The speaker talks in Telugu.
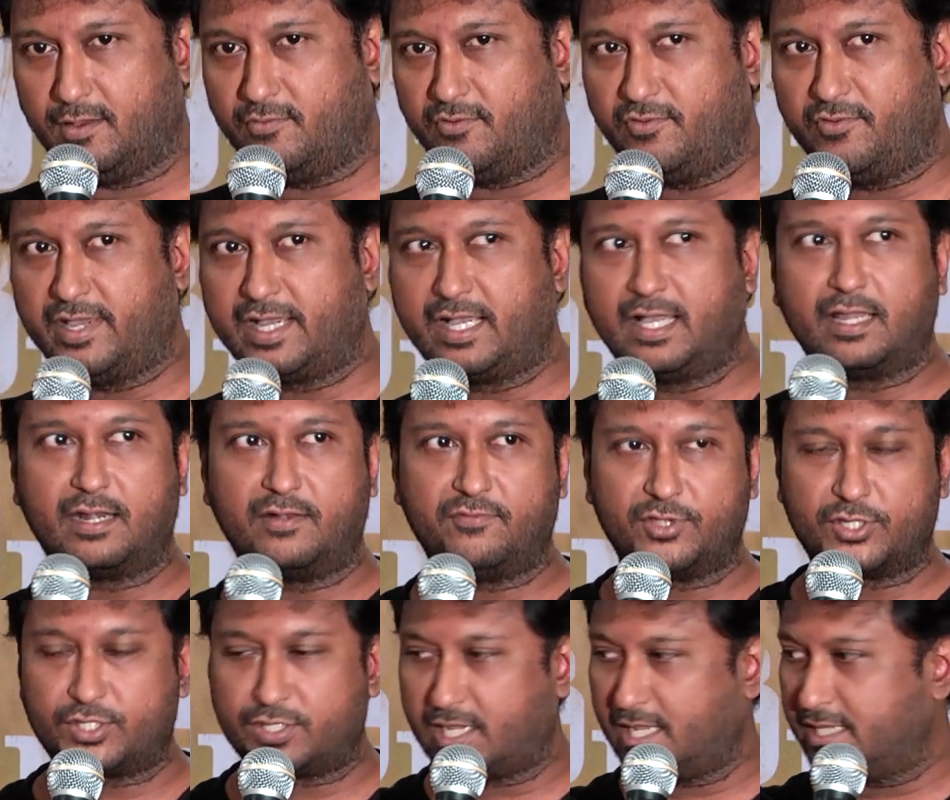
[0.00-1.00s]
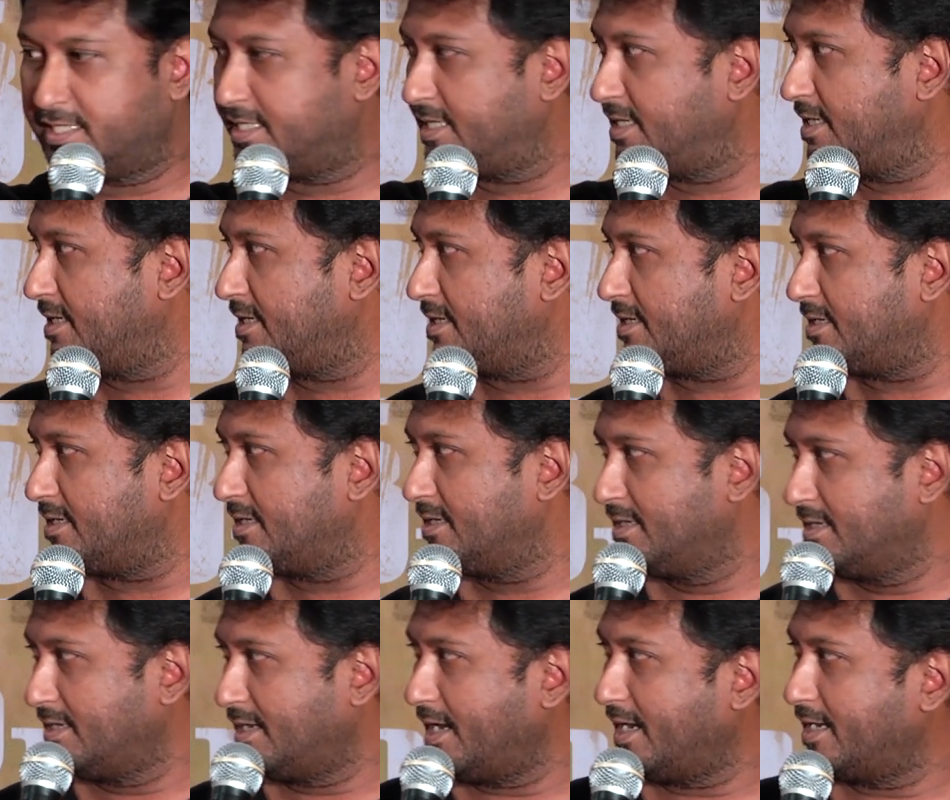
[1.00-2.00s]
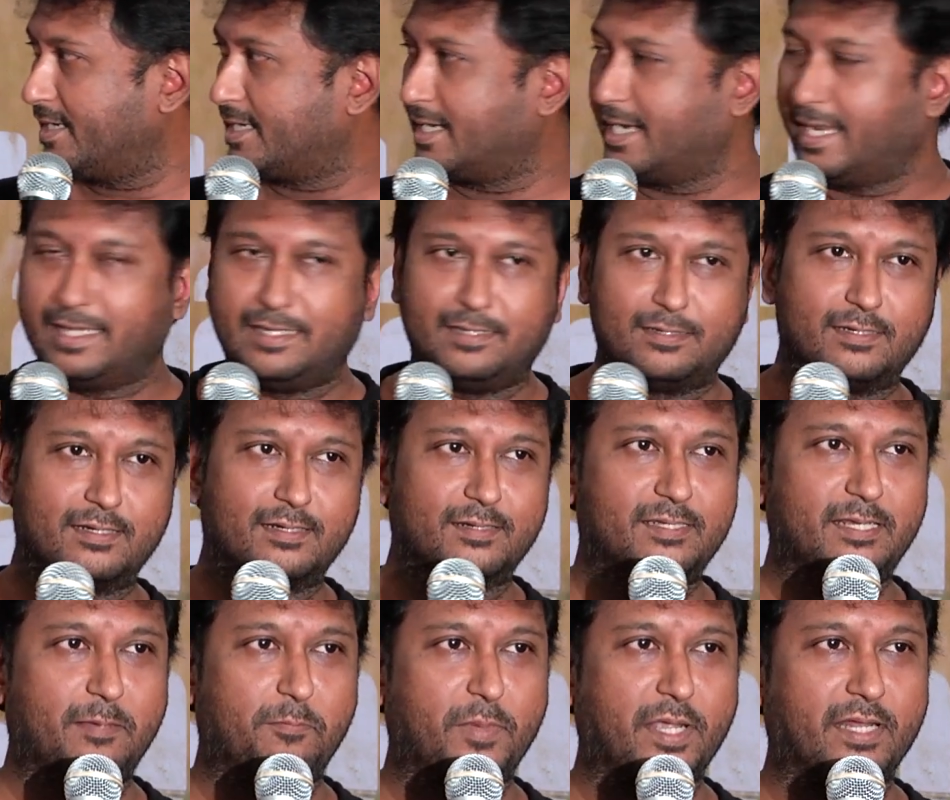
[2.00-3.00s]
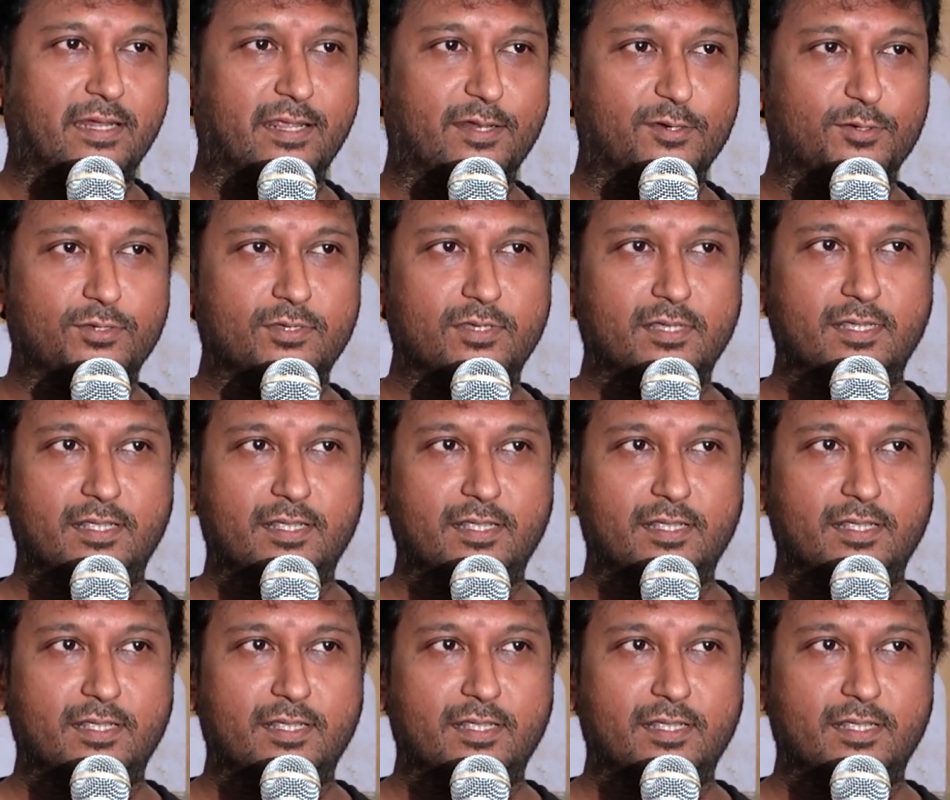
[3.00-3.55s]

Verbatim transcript: వివేక్ గారిని ఫస్ట్ కలిసి ఆయనకి లైన్ చెప్పాను నేను